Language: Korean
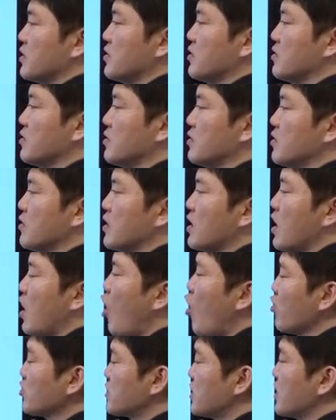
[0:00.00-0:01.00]
a
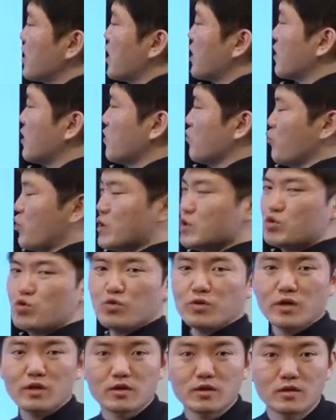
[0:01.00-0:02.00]
어, 제가 아까
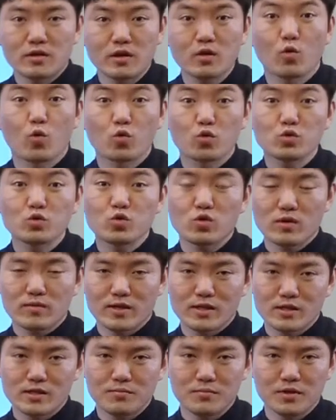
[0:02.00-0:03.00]
왼쪽이라 그랬나요? 오른쪽이
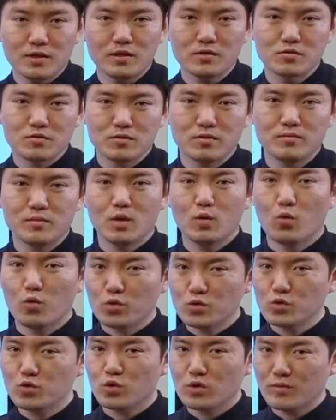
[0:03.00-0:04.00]
맞습니다. 죄송합니다.
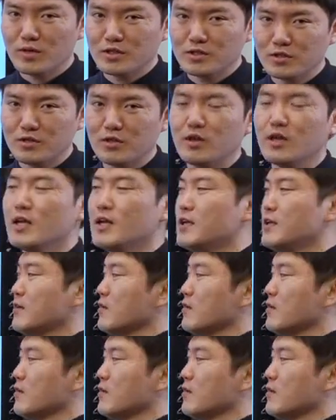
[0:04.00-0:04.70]
오른쪽이 맞아요.